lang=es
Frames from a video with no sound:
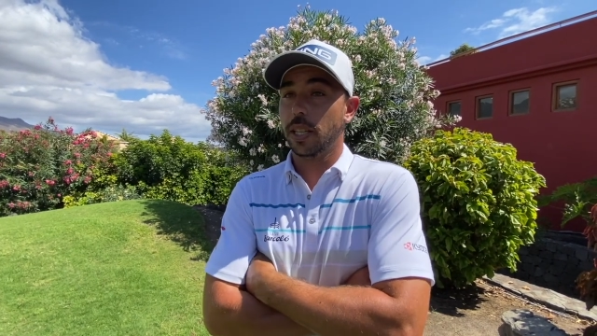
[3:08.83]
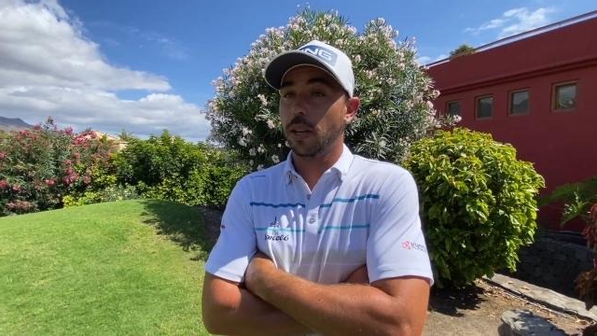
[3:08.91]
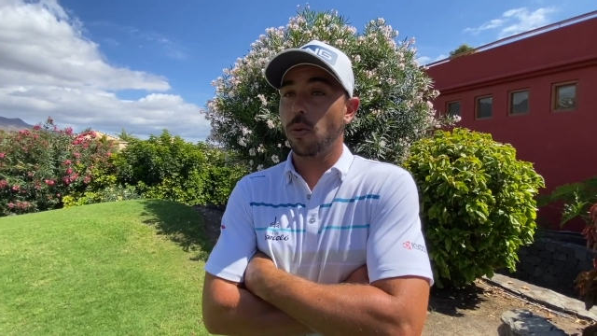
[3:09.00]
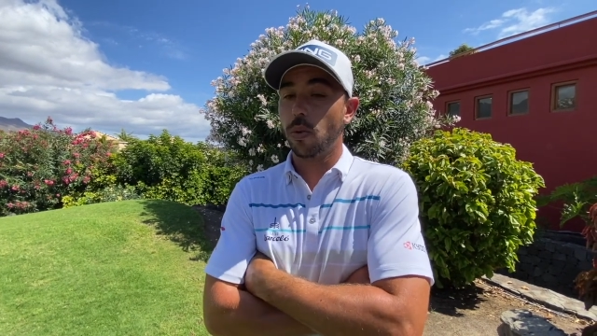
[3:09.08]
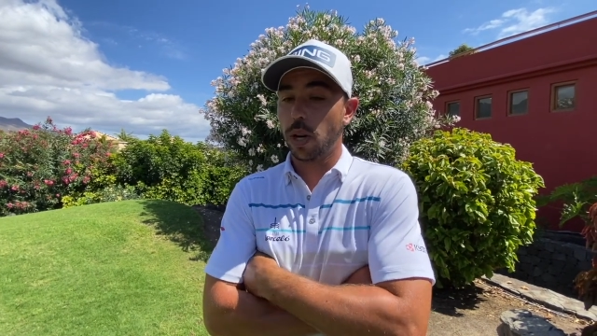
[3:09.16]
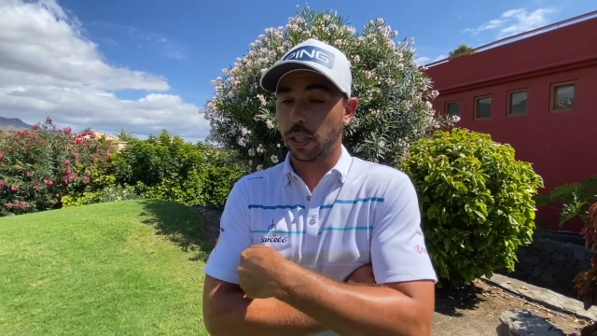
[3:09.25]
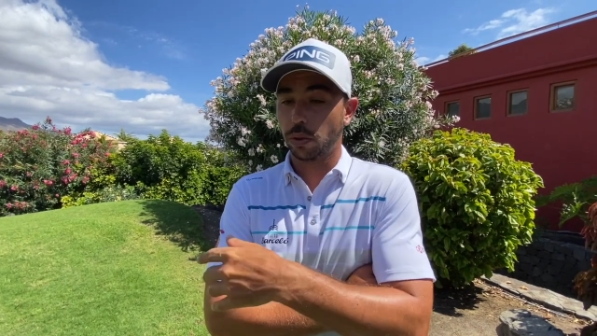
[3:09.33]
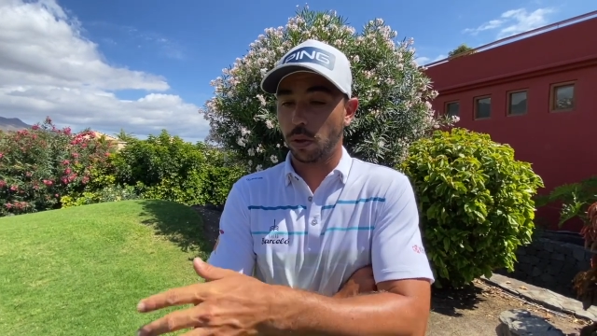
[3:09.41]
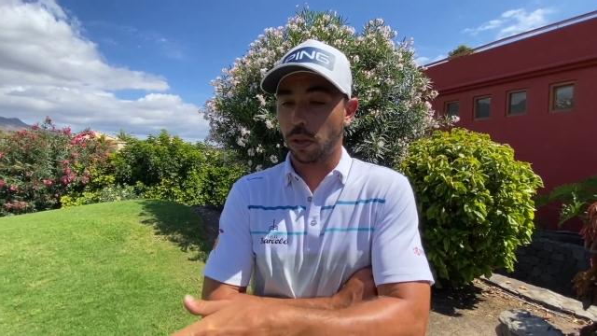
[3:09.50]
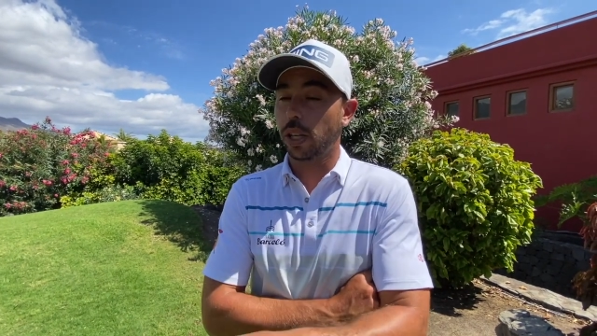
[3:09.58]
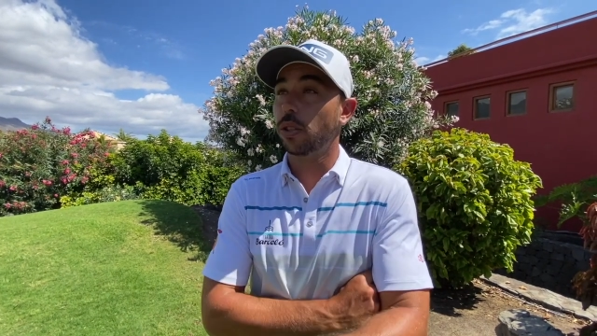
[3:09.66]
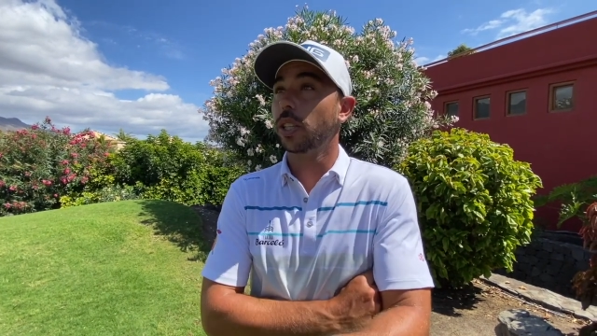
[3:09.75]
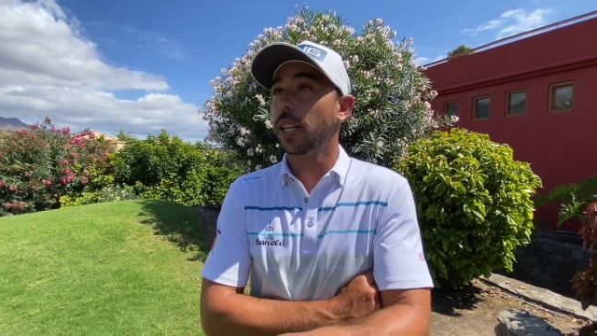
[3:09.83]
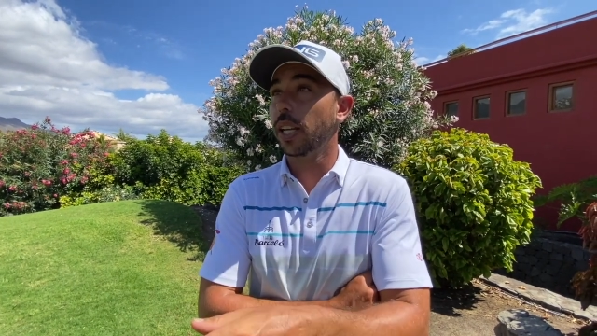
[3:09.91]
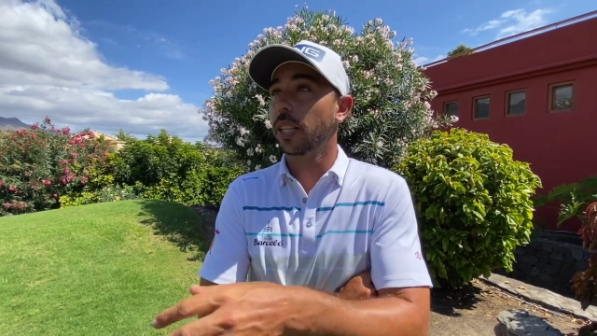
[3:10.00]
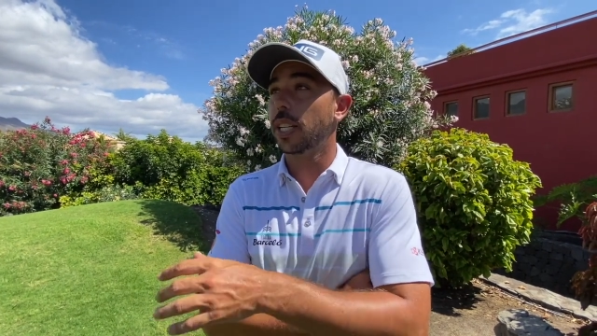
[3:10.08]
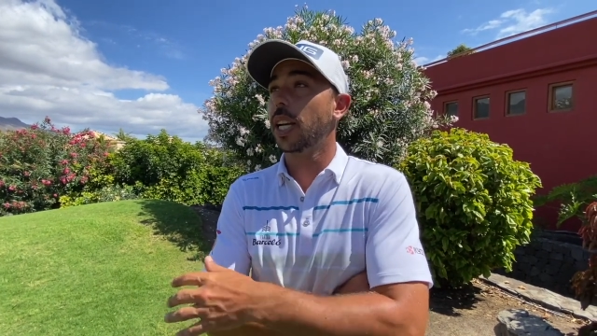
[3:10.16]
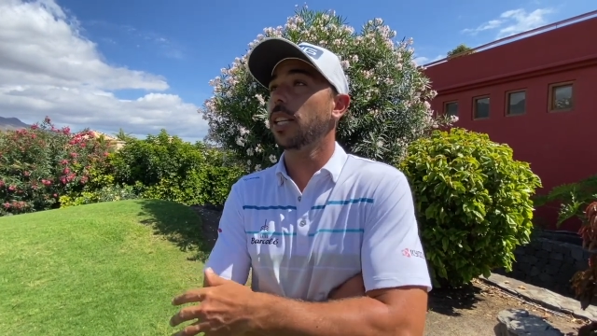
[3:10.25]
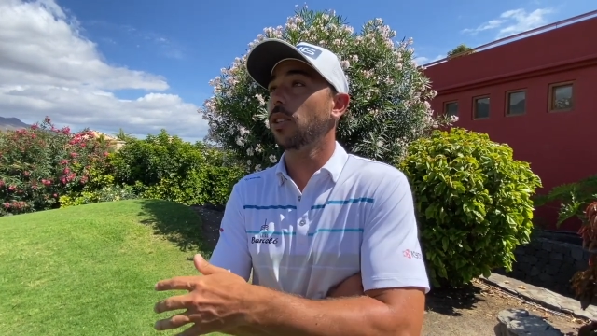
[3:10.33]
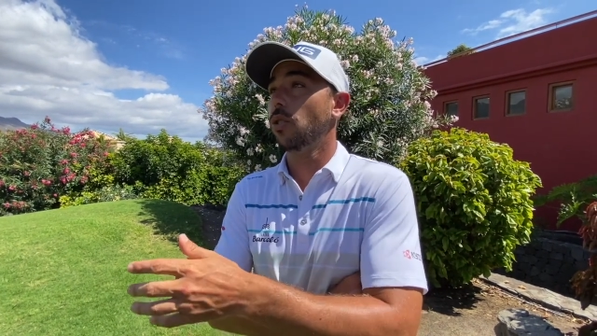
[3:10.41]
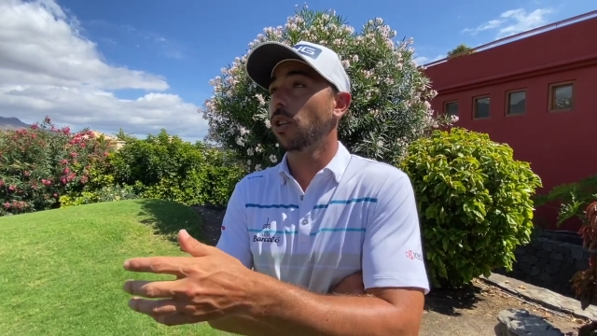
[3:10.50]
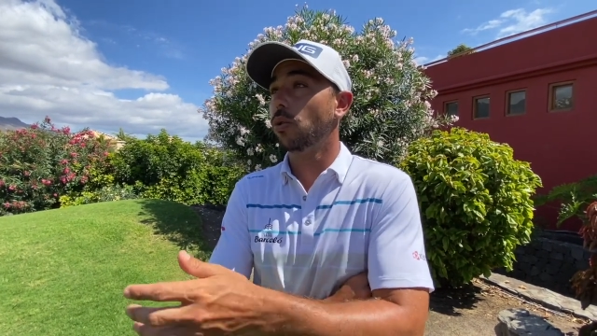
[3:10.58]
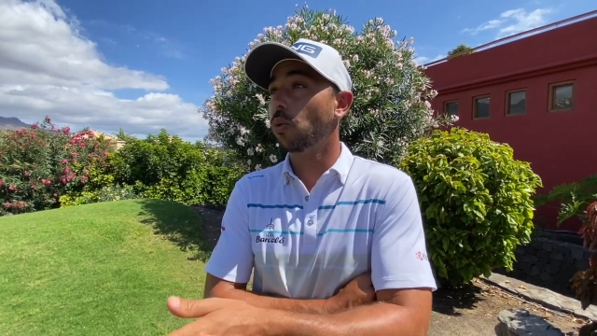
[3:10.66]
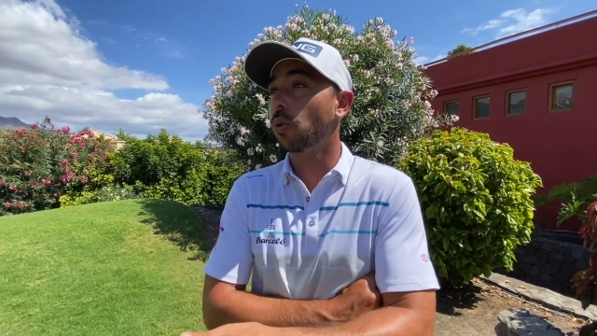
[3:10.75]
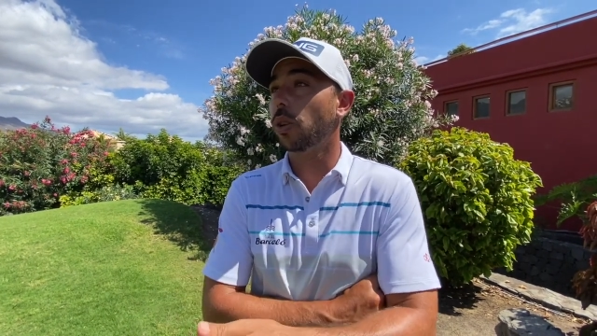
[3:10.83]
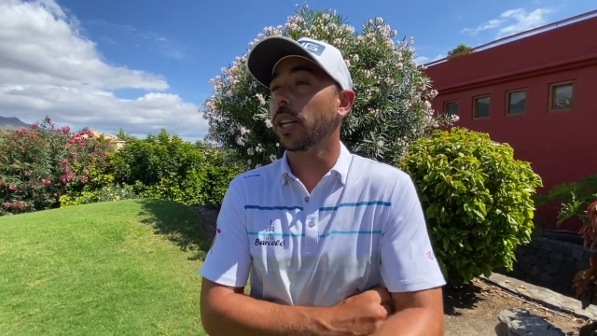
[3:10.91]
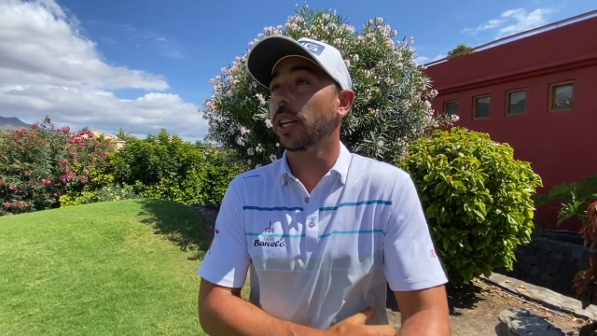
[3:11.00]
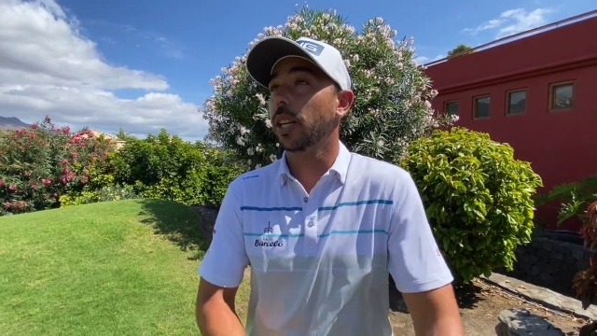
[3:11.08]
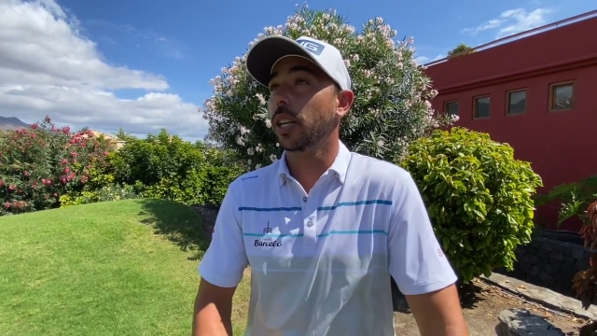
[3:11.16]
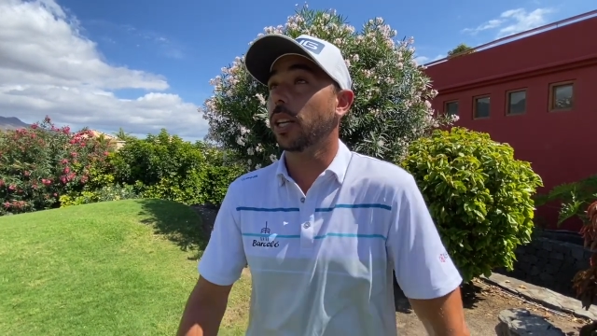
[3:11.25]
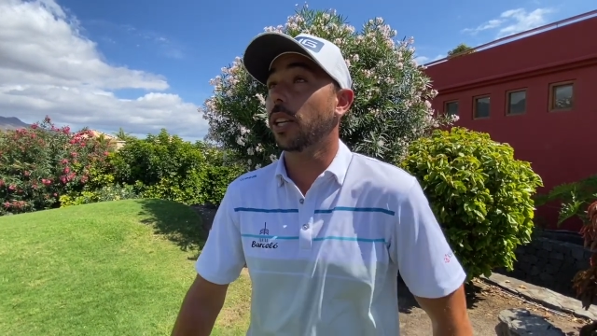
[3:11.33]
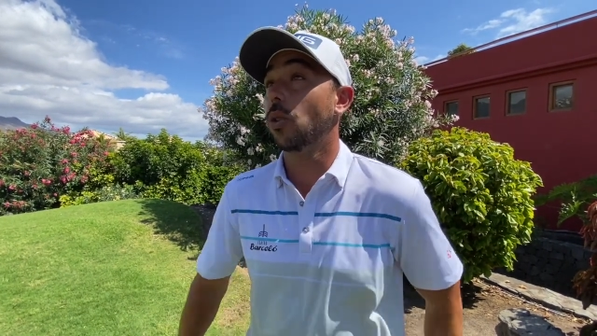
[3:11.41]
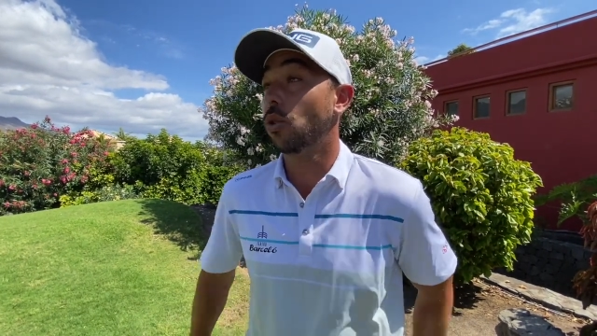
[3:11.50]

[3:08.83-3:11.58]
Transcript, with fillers: de jugar torneos de Challenge o de Tour, y,